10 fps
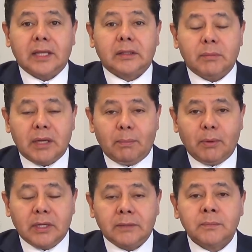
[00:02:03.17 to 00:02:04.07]
que también
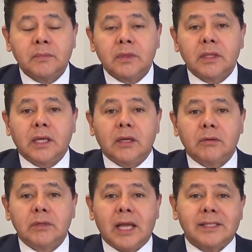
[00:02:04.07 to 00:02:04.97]
apoyan,
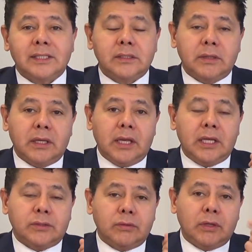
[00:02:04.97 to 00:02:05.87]
dijeron, así es
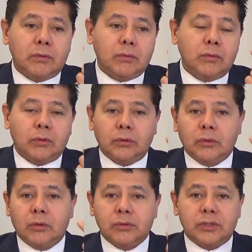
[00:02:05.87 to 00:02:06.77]
estudien 1,
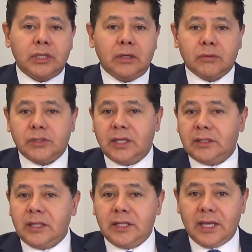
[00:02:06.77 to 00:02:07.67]
2, 5,
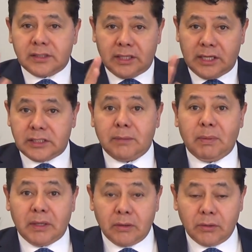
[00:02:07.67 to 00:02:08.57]
7, 10 en este
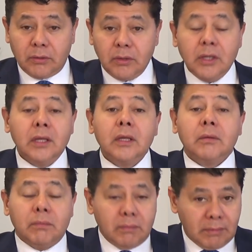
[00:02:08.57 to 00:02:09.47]
periodo,
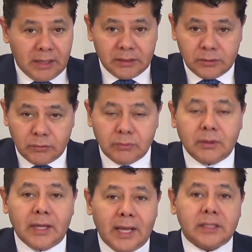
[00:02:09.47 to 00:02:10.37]
es
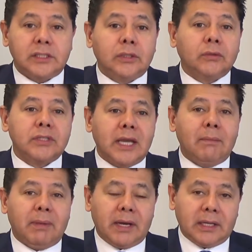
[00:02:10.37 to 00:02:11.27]
un éxito
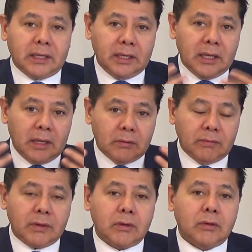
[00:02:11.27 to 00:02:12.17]
ya para que el
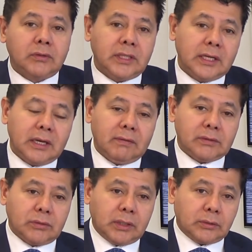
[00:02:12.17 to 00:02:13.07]
gobierno no tire a la
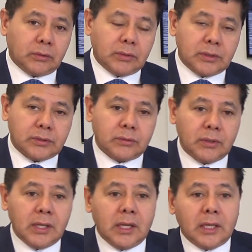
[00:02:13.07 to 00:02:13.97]
basura todo esto.
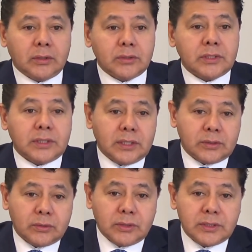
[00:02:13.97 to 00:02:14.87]
Entonces,
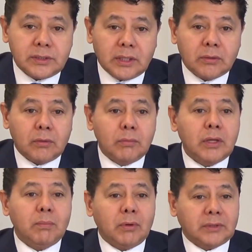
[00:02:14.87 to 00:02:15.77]
eso es algo muy
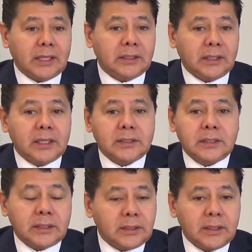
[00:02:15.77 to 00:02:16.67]
importante que
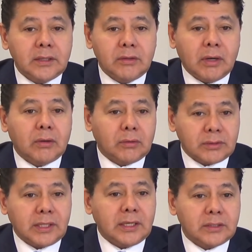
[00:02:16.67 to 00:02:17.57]
se dio a
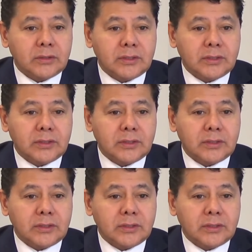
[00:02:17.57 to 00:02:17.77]
conocer en estos